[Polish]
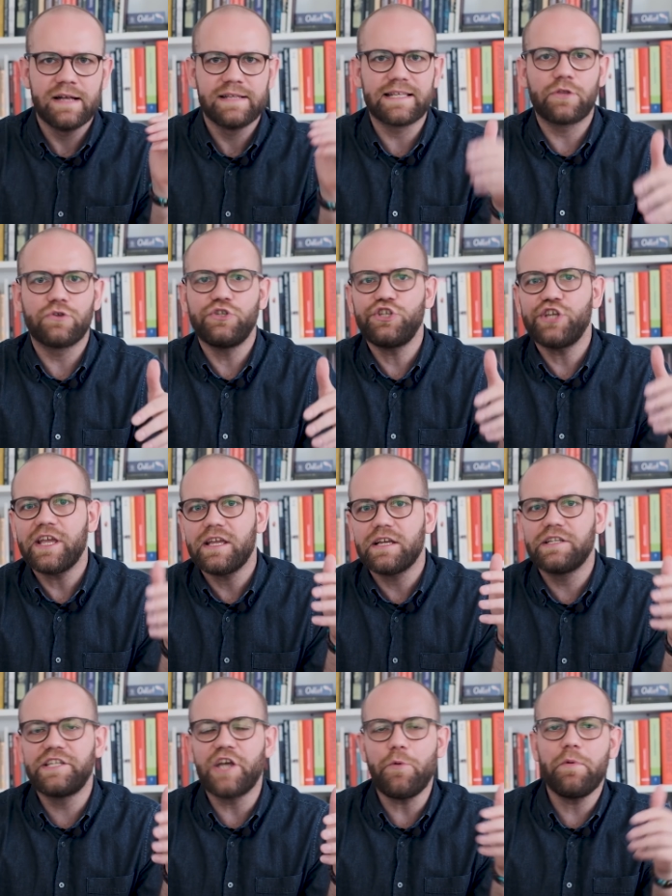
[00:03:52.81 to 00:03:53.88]
Za to dzisiaj
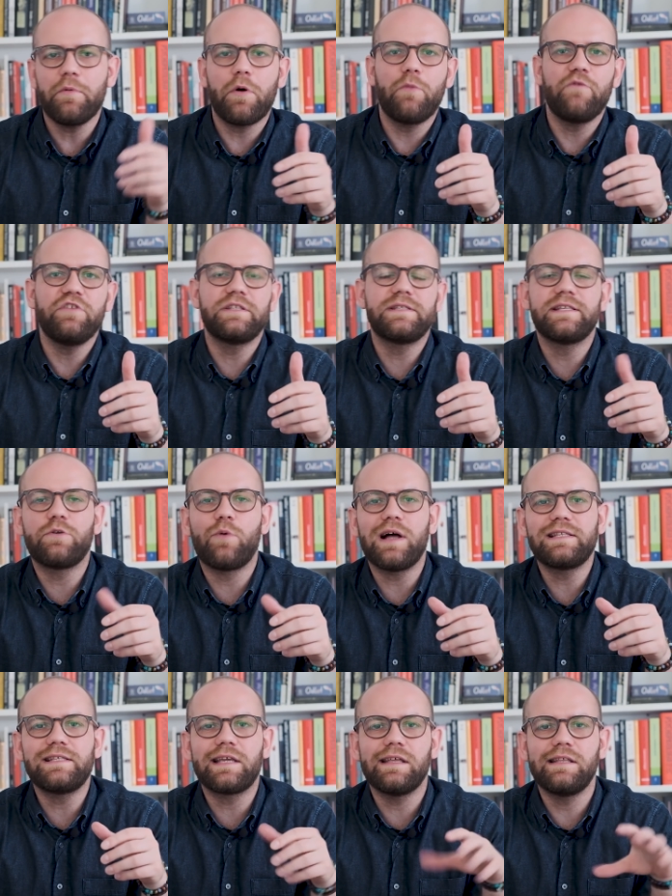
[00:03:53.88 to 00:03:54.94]
chciałbym omówić
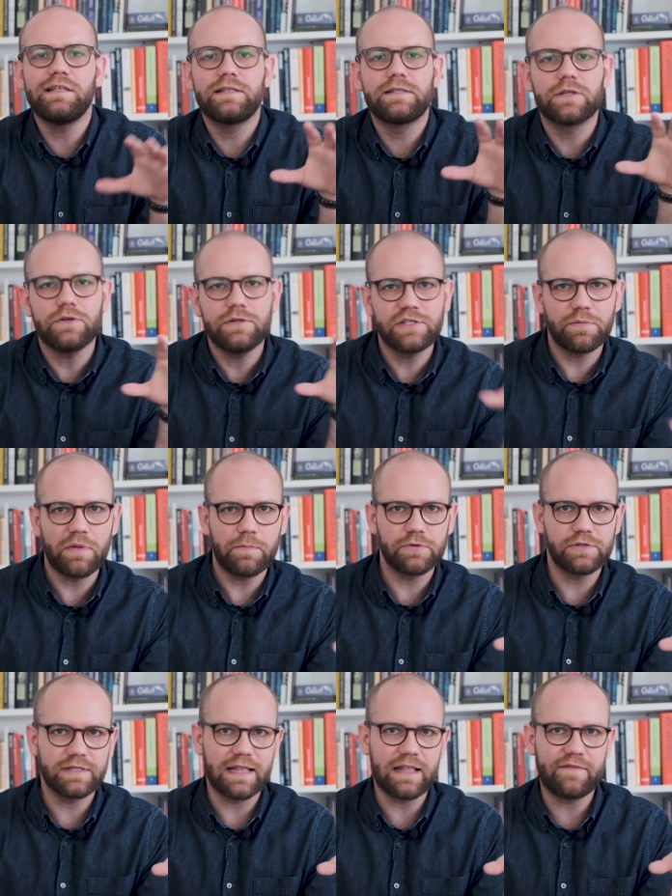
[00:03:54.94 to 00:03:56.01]
sytuację, kiedy coś sobie
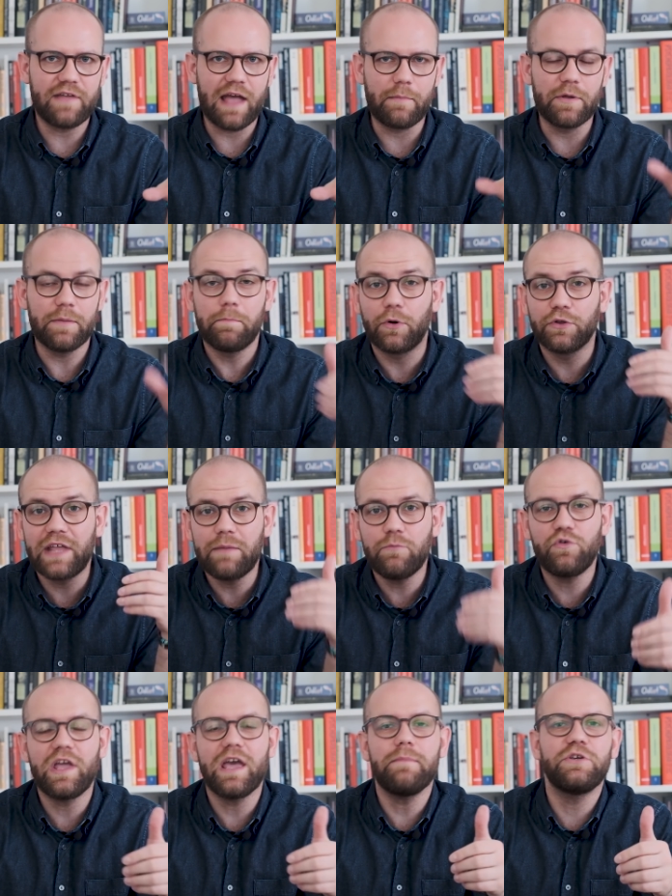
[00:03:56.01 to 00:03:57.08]
postanawiamy,
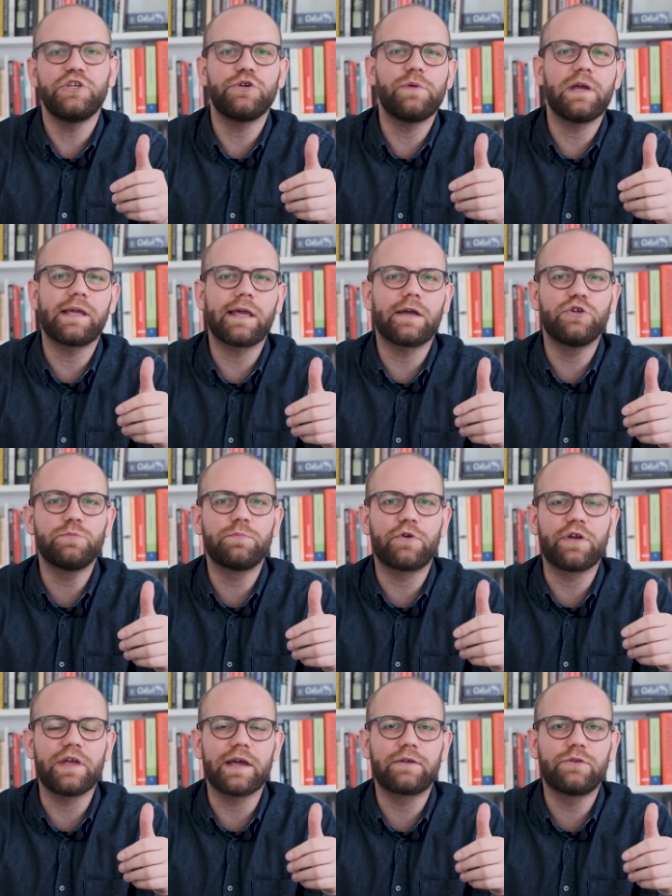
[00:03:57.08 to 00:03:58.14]
podejmujemy się jakiegoś
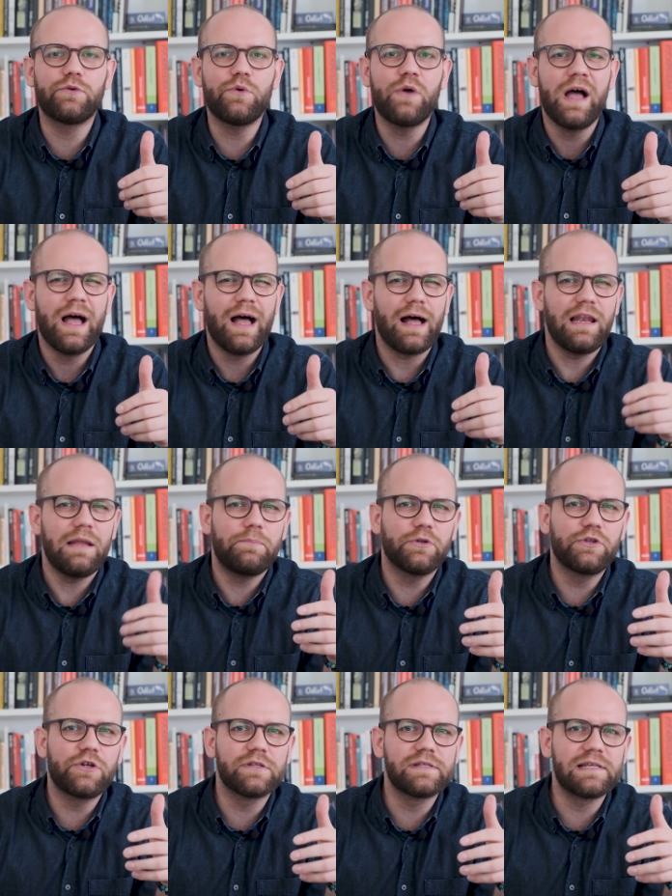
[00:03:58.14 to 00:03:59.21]
projektu, ale po
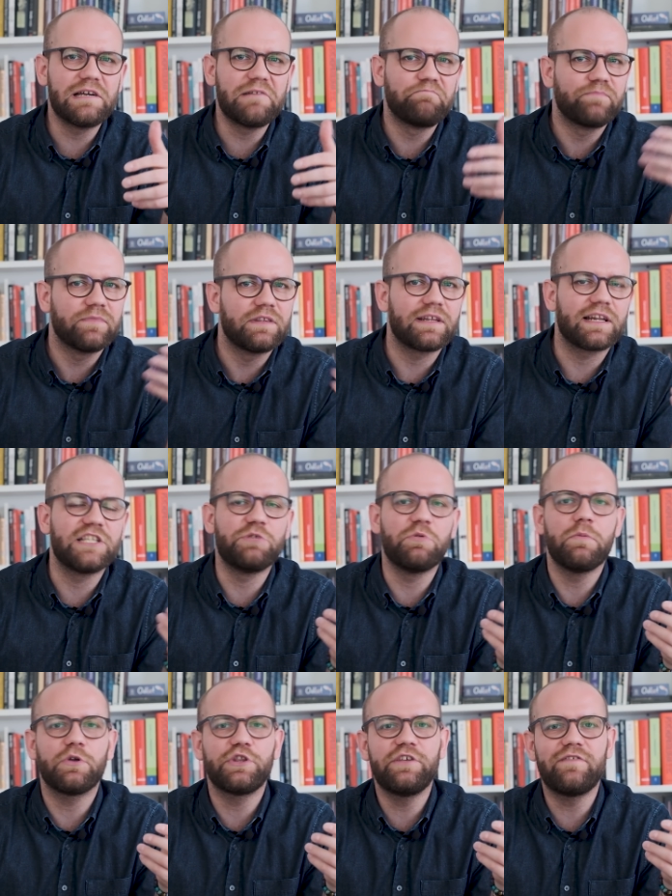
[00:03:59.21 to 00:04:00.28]
drodze tracimy
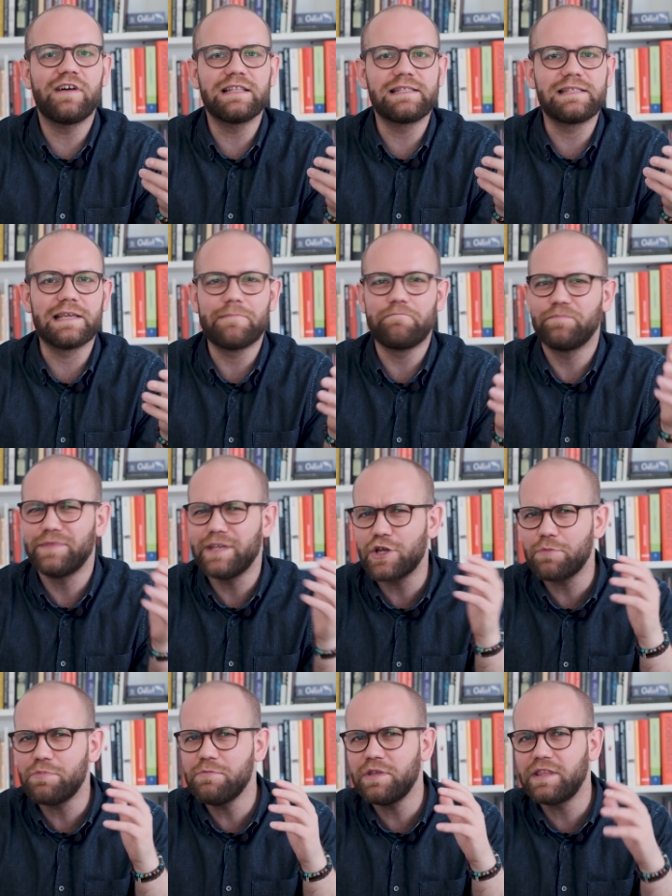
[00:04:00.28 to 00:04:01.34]
motywację, nie
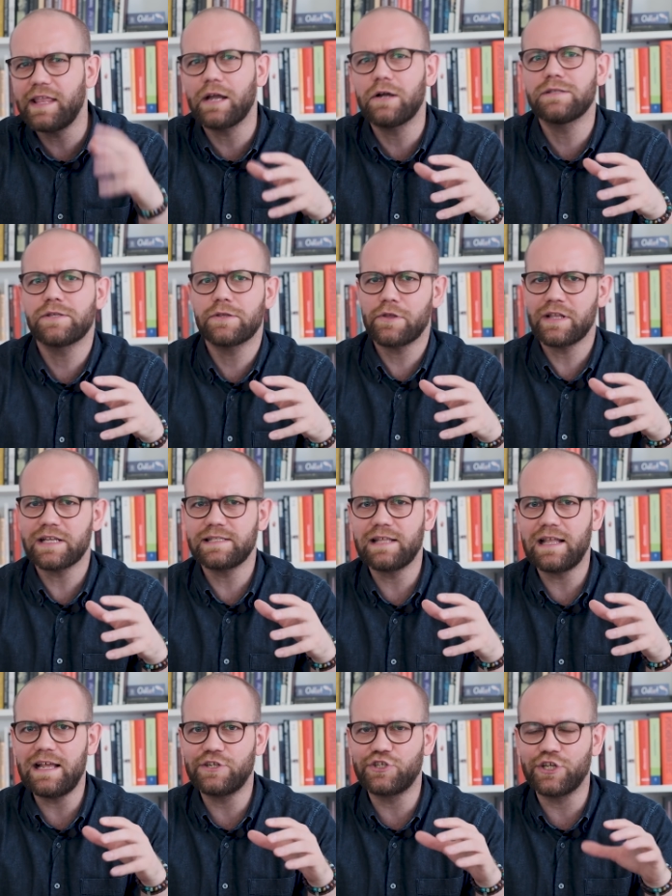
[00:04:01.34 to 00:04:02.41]
robimy tego, co do nas
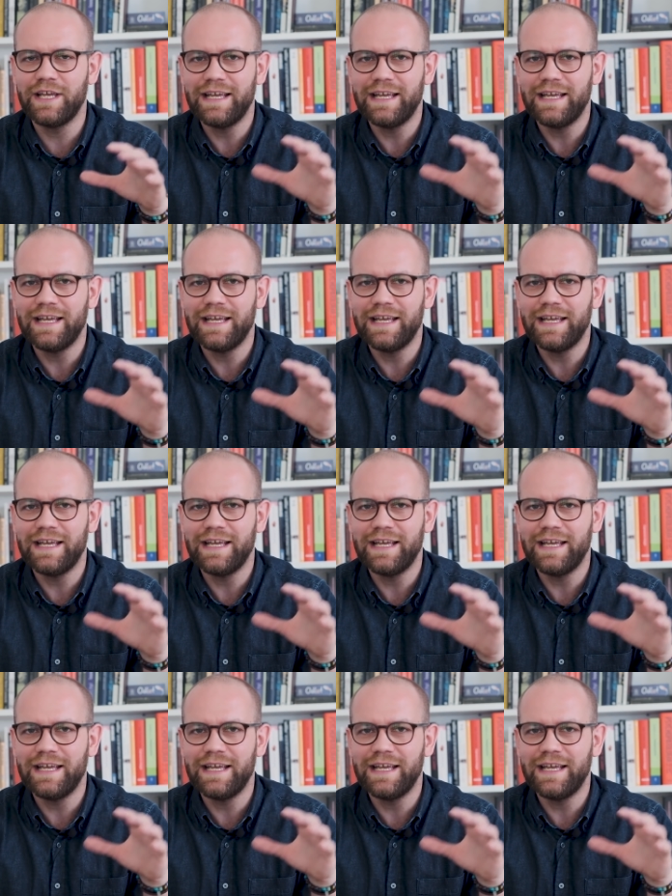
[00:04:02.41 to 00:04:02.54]
należy,